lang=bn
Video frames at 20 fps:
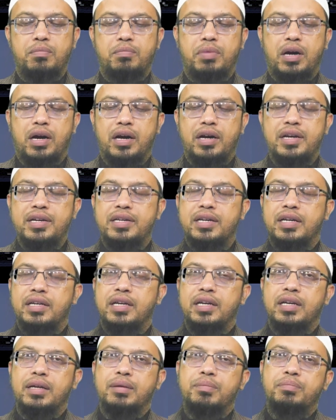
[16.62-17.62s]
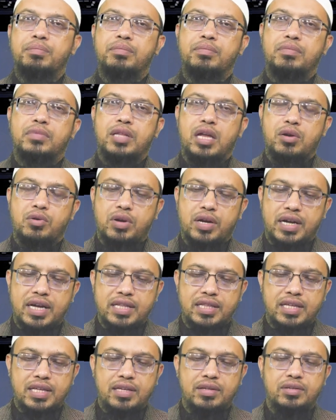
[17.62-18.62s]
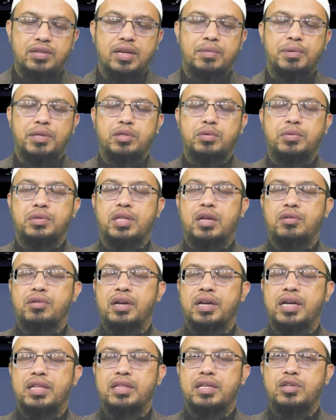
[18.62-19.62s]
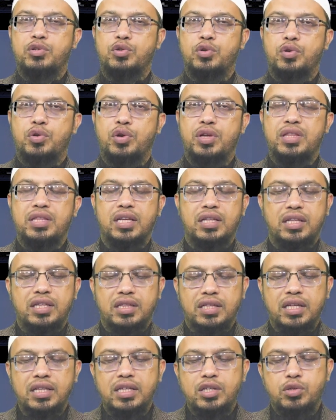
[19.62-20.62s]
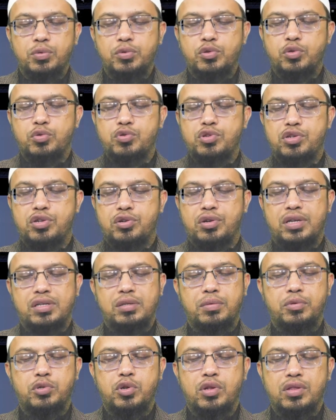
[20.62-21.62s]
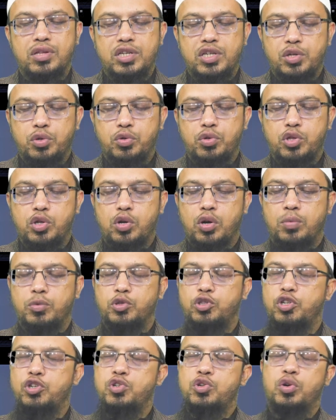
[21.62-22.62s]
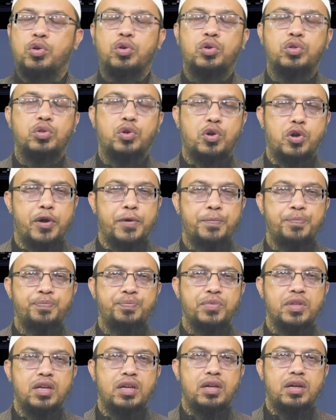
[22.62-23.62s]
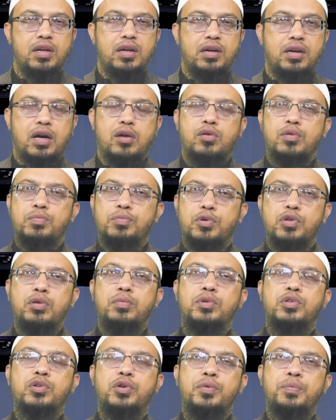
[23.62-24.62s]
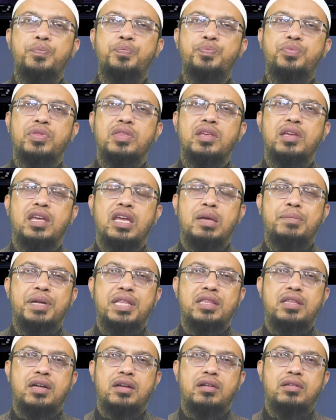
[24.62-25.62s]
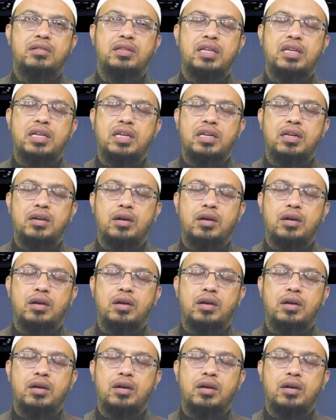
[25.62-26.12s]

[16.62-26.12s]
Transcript: বা এটাকে তারকা খ্যাতি এর মাধ্যমে তারকা খ্যাতির জন্য ইত্যাদি ইত্যাদি সমস্ত উদ্দেশ্য করা সমস্ত দৃষ্টিকোণ থেকে অবশ্যই সঙ্গত নয় কারণ প্রথমত ইমানদার তিনি